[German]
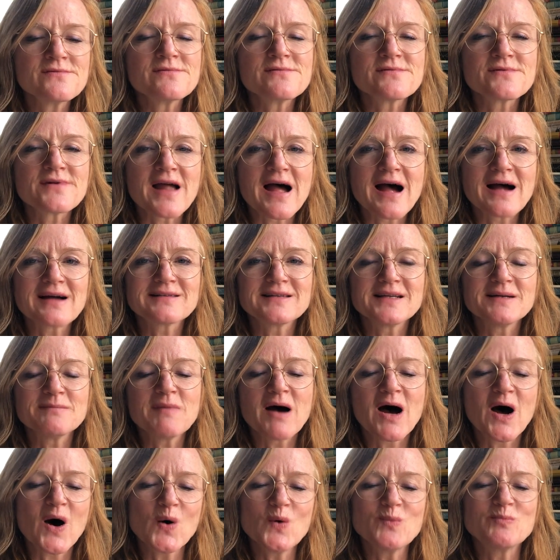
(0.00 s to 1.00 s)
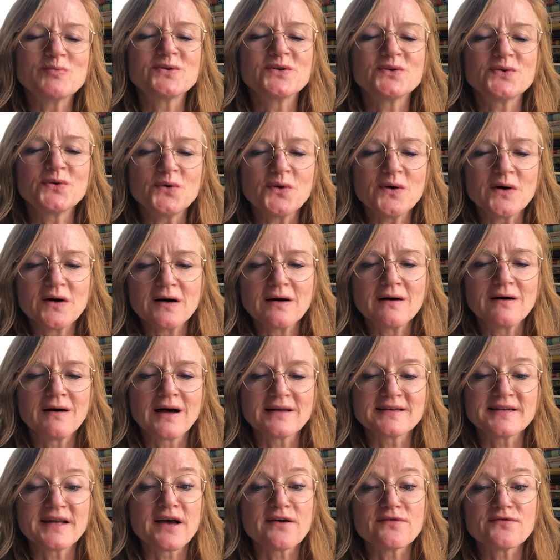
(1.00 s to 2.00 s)
Nach dem Haupttor
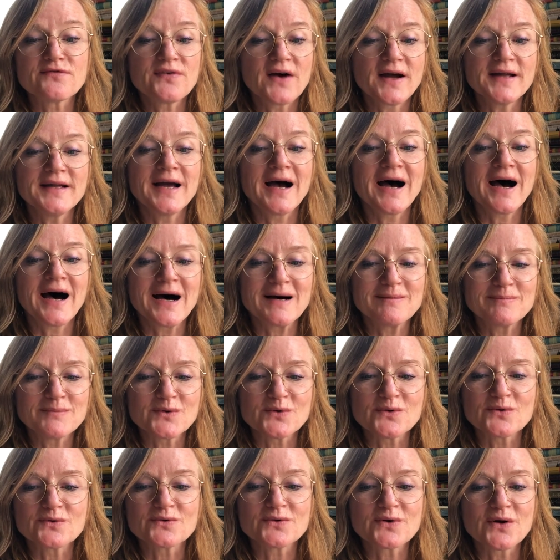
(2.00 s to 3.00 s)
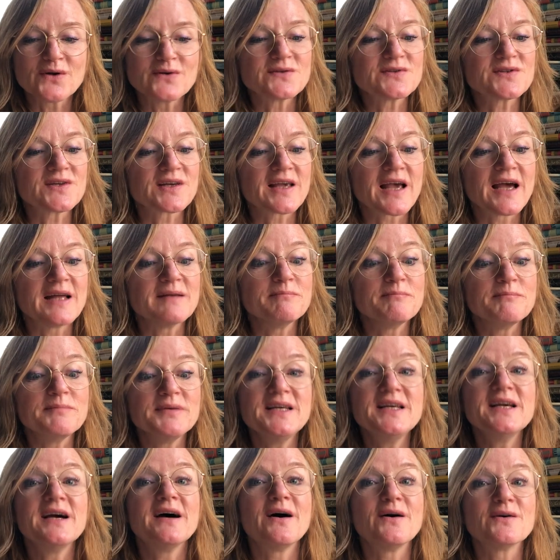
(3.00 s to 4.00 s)
hat er Feierabend und gönnt sich ein
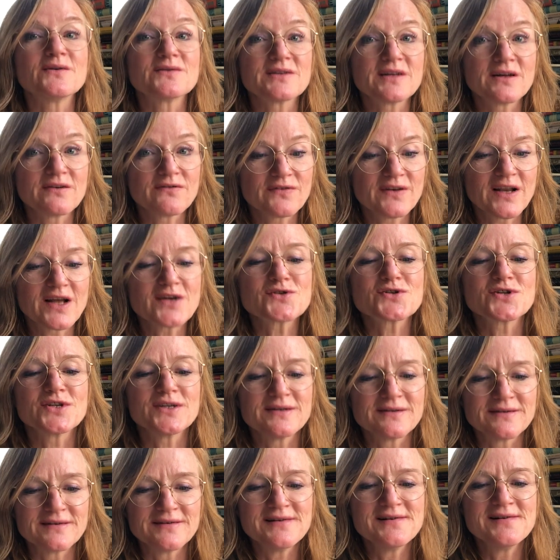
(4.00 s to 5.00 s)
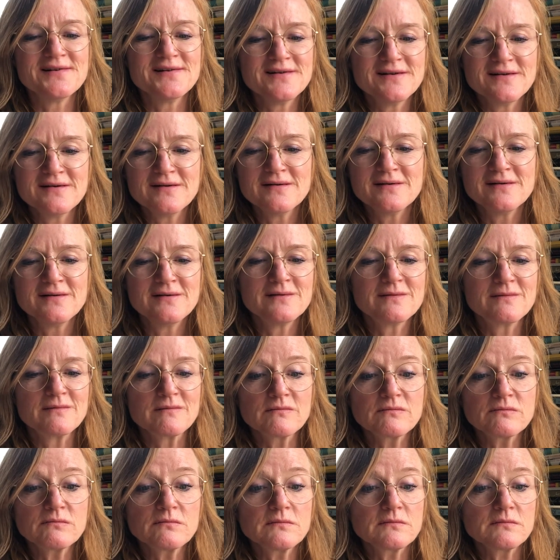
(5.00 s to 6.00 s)
Bier aus der Flasche.
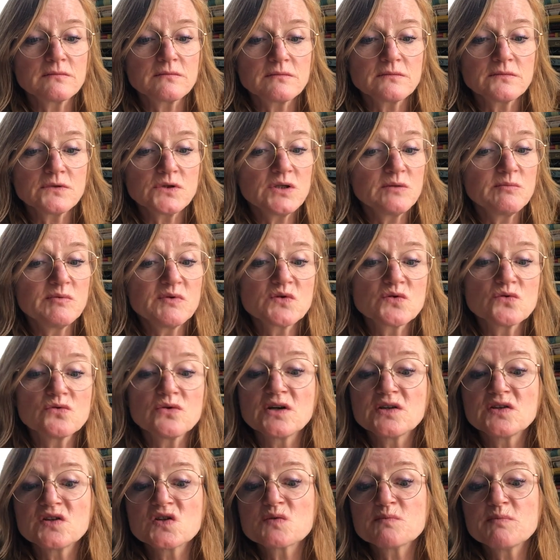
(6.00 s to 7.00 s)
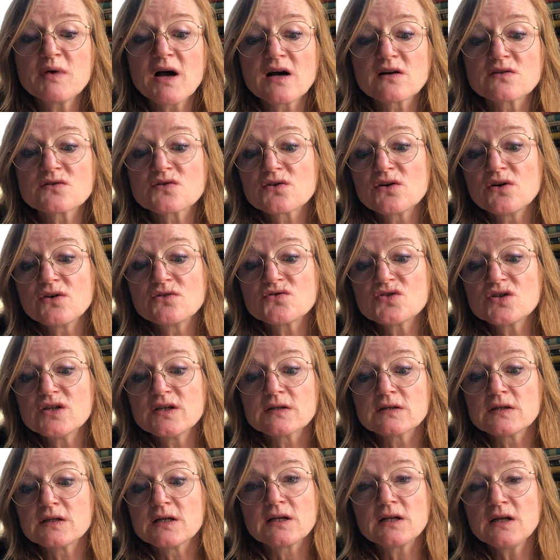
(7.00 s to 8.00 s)
Die Besucher des Parks können
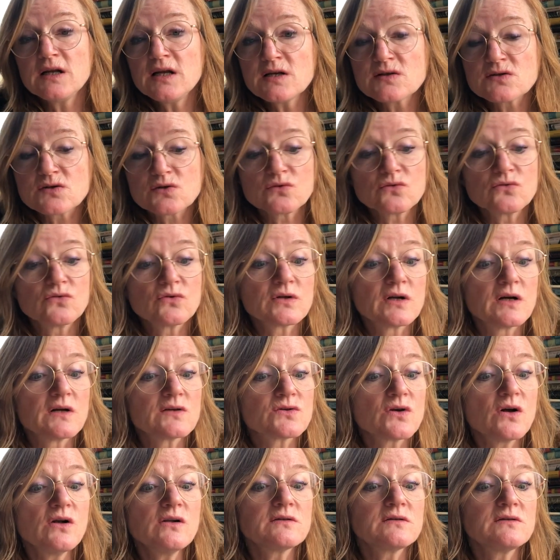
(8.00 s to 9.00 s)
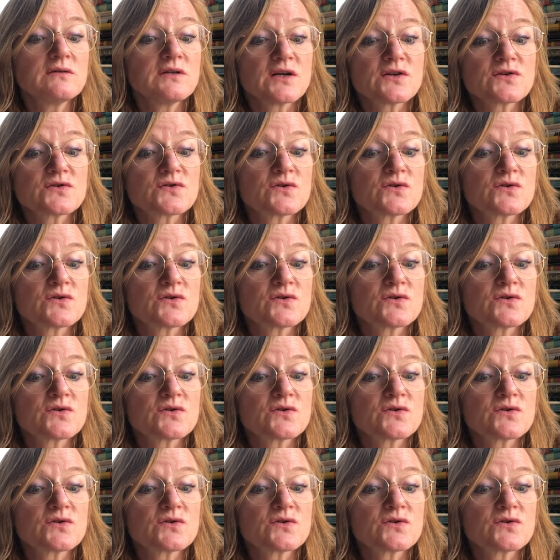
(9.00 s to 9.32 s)
schließlich lesen oder sollten das